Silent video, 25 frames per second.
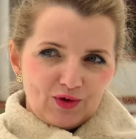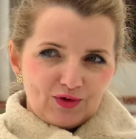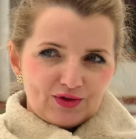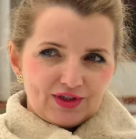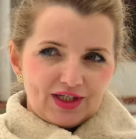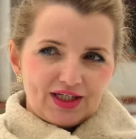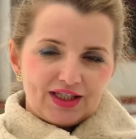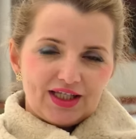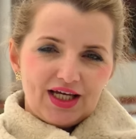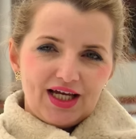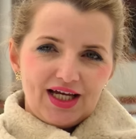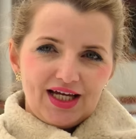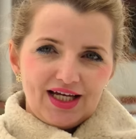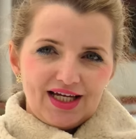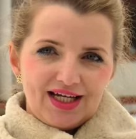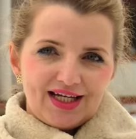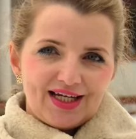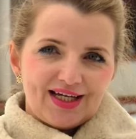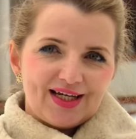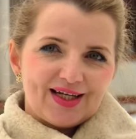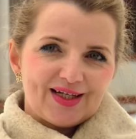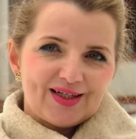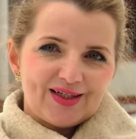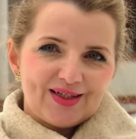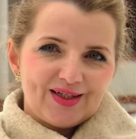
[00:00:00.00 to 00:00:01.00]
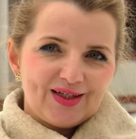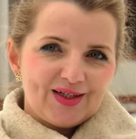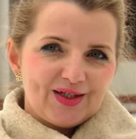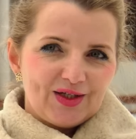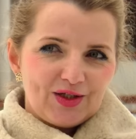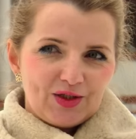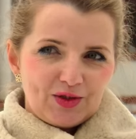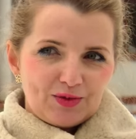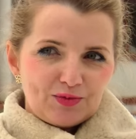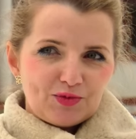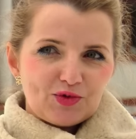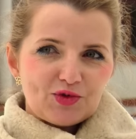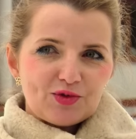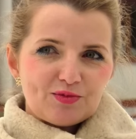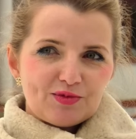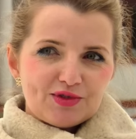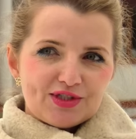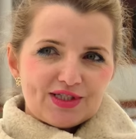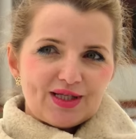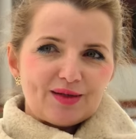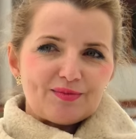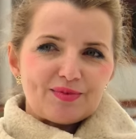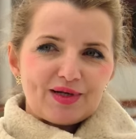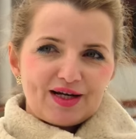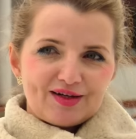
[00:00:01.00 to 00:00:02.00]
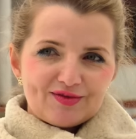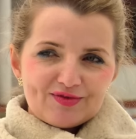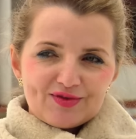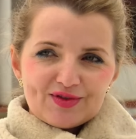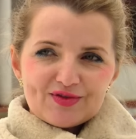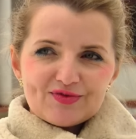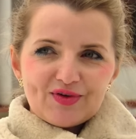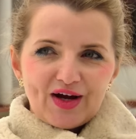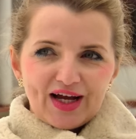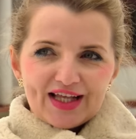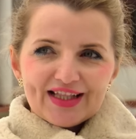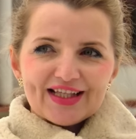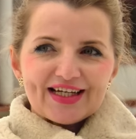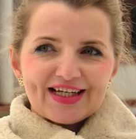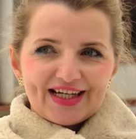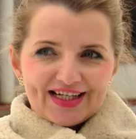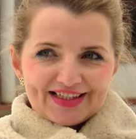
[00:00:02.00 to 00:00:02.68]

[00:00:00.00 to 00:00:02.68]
O nie, nie. Musi być naprawdę fajny